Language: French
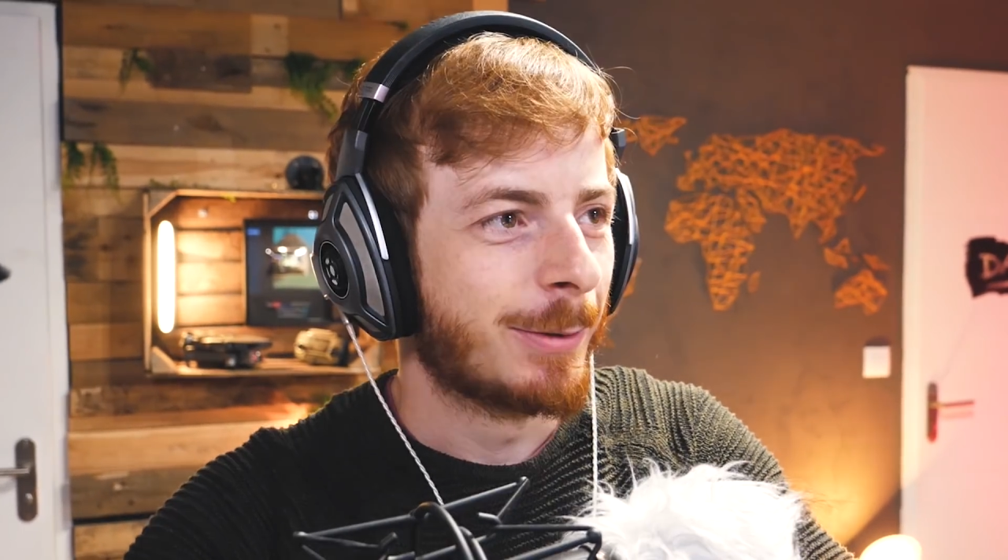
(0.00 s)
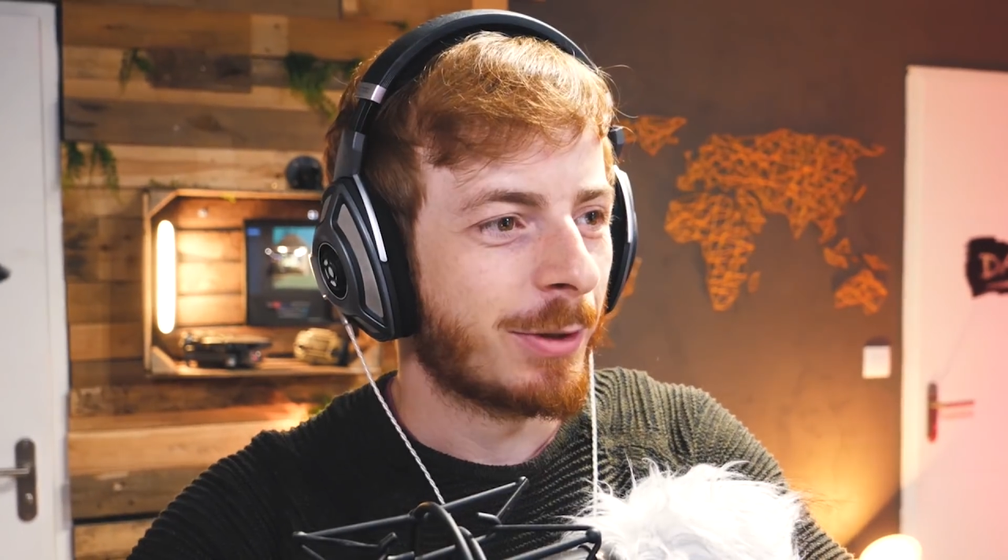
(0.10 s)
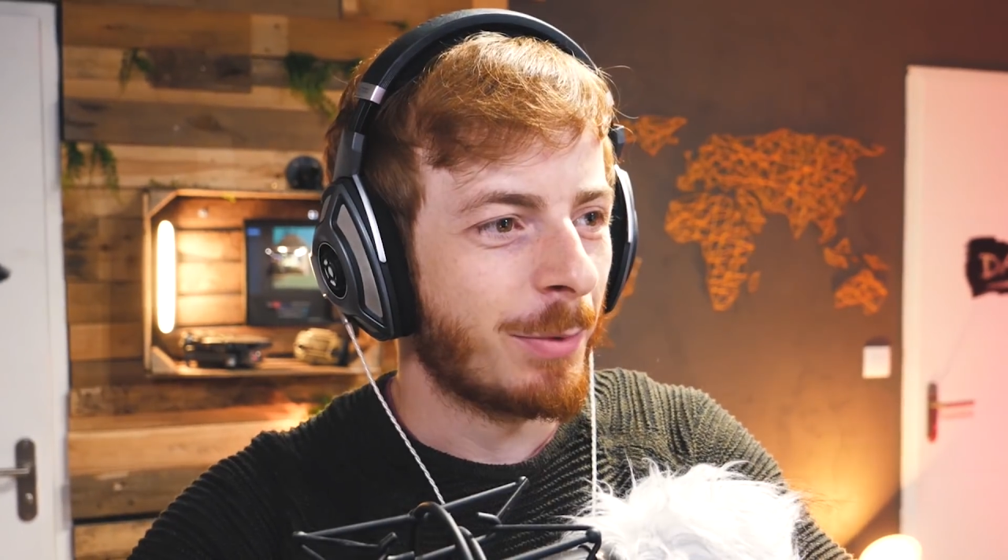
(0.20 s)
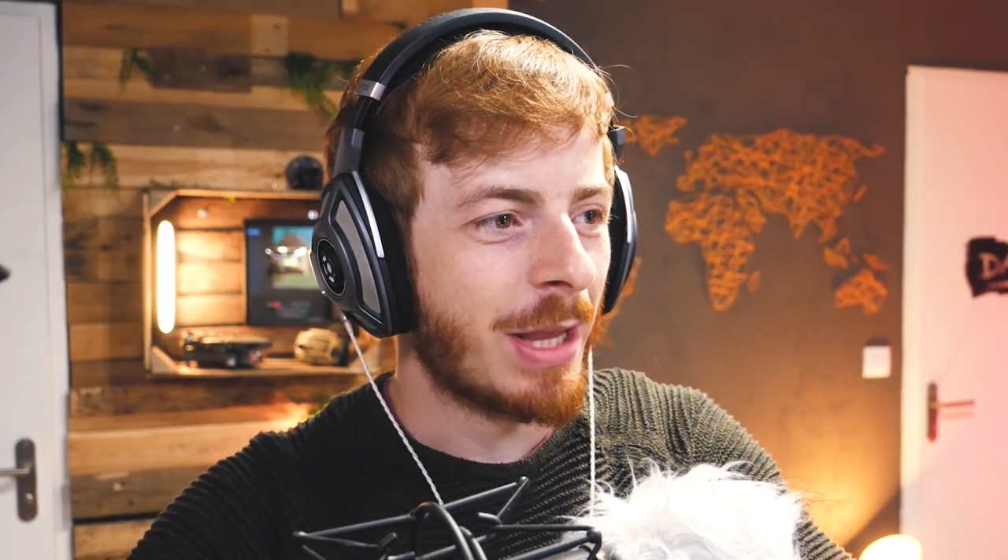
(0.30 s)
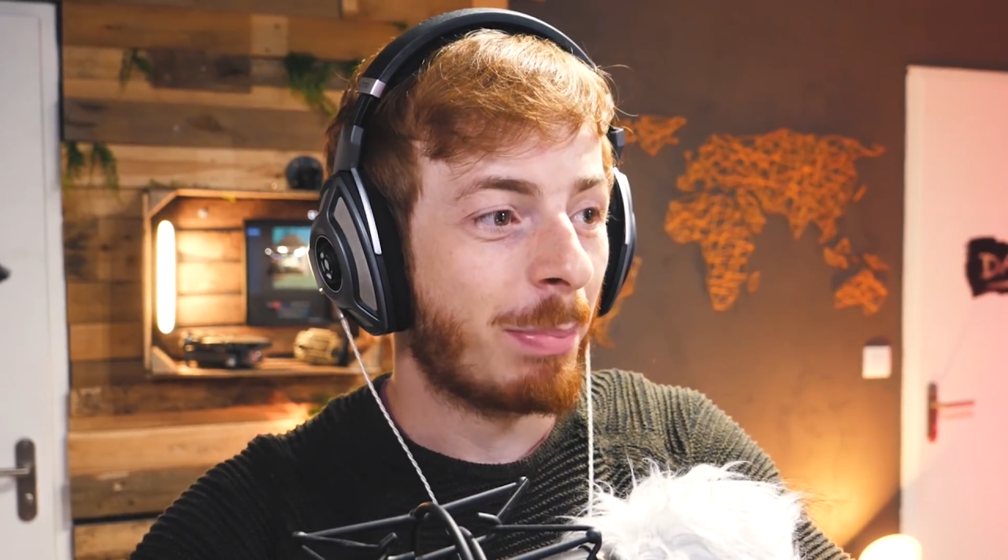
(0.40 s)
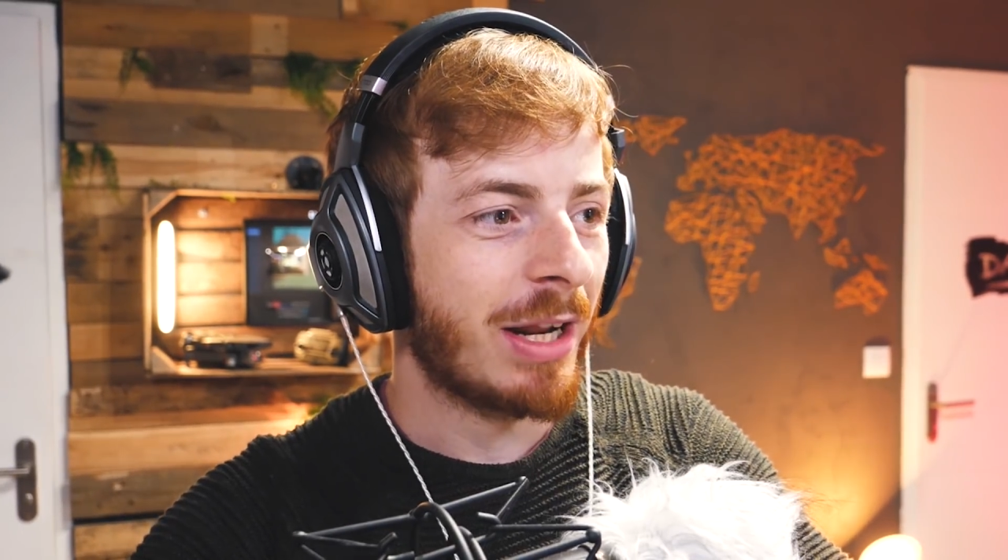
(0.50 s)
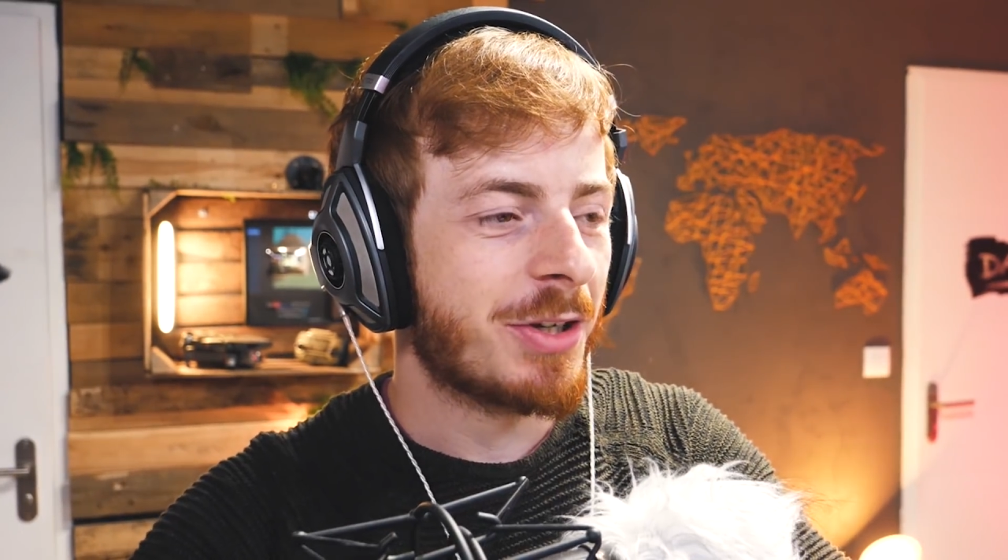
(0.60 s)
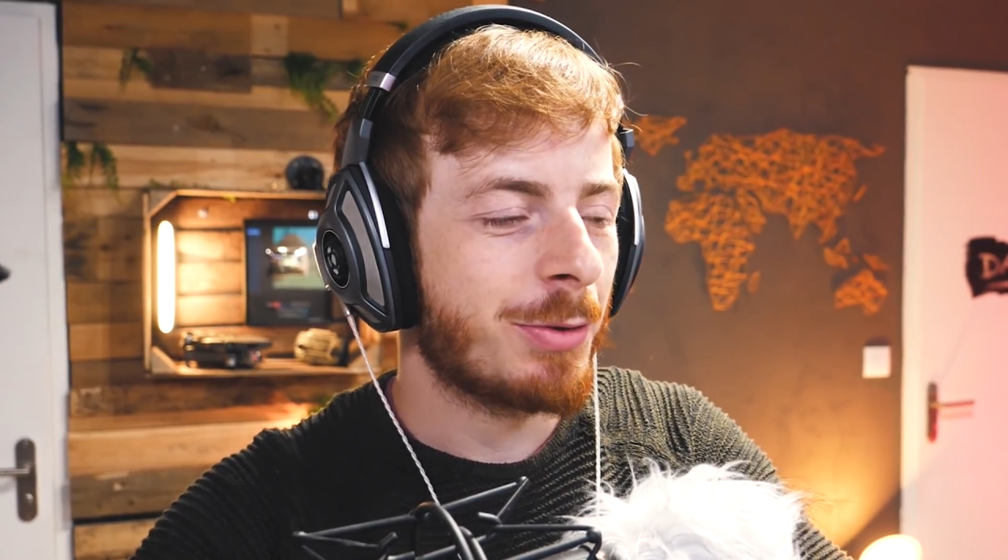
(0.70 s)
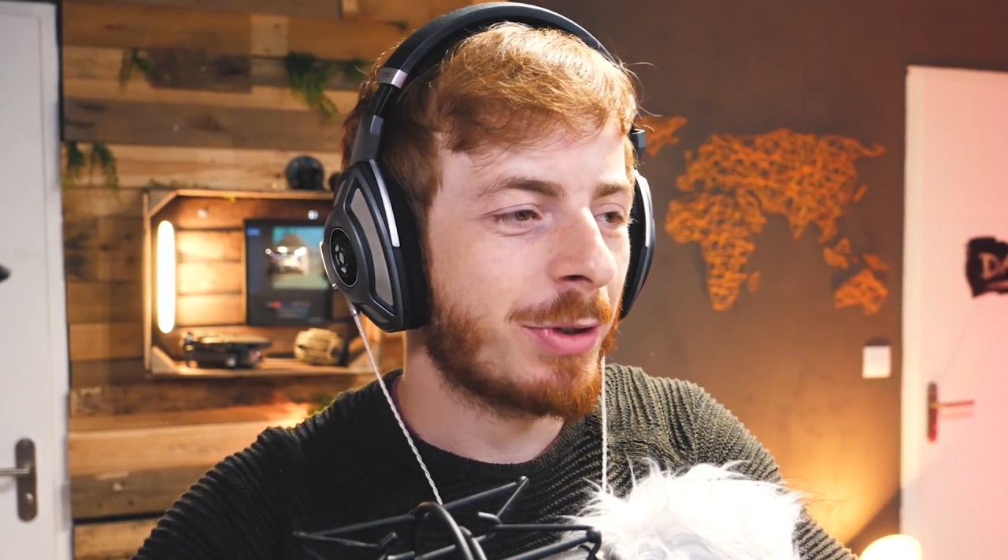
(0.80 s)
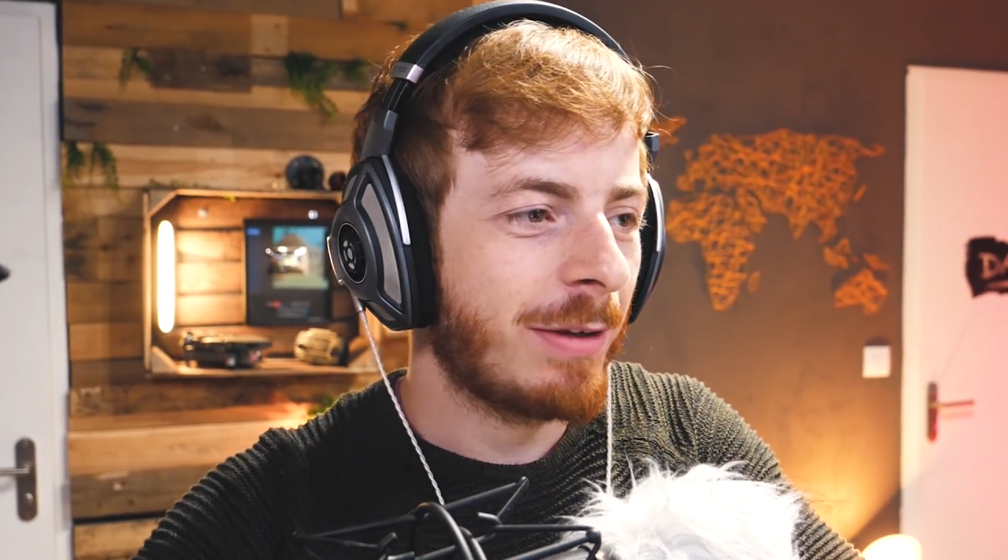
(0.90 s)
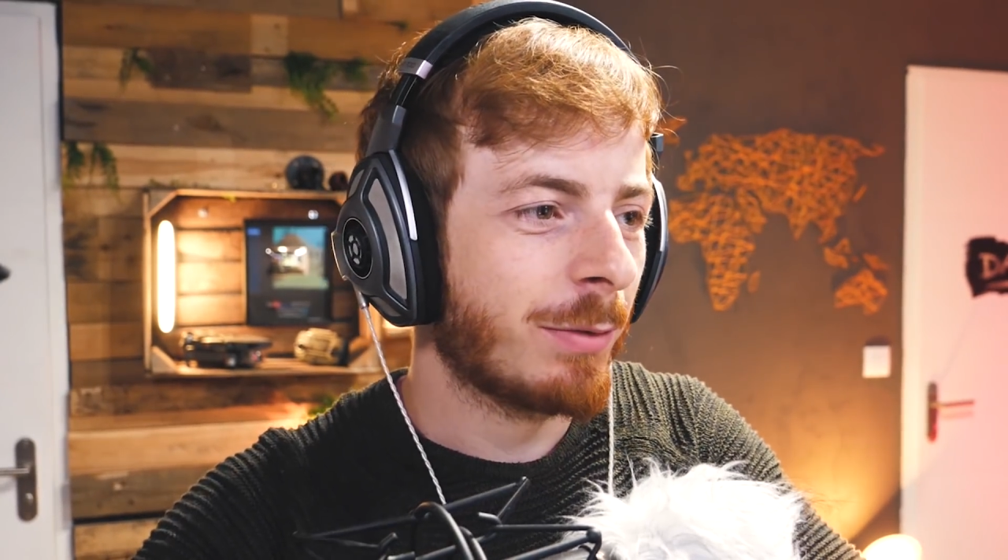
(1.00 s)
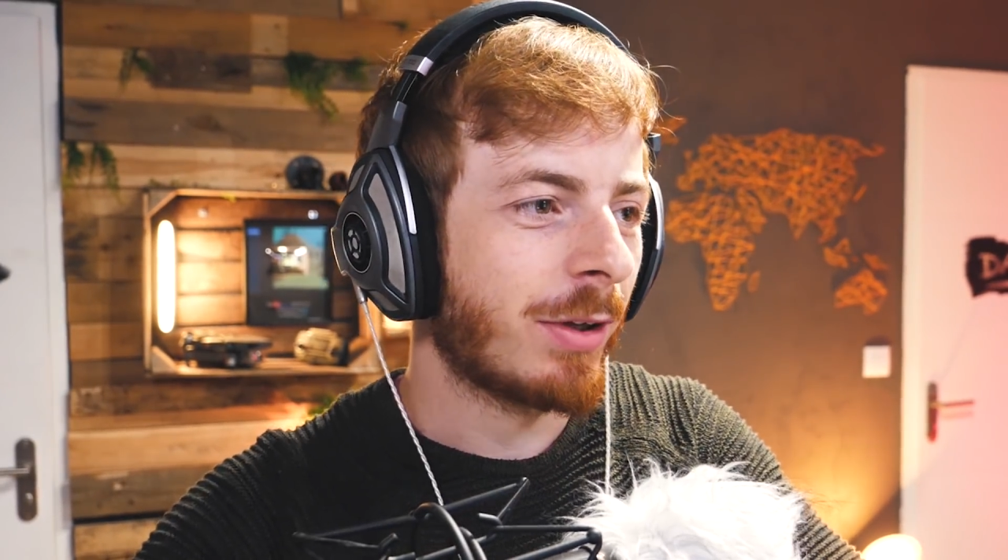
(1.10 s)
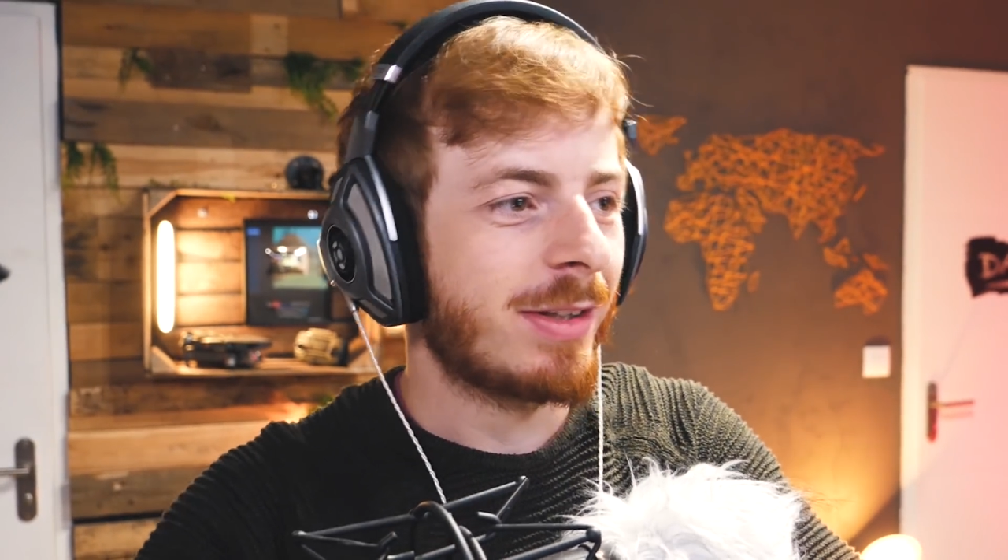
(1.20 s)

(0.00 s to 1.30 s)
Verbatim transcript: Heureusement, il y a plein de jeux qui vont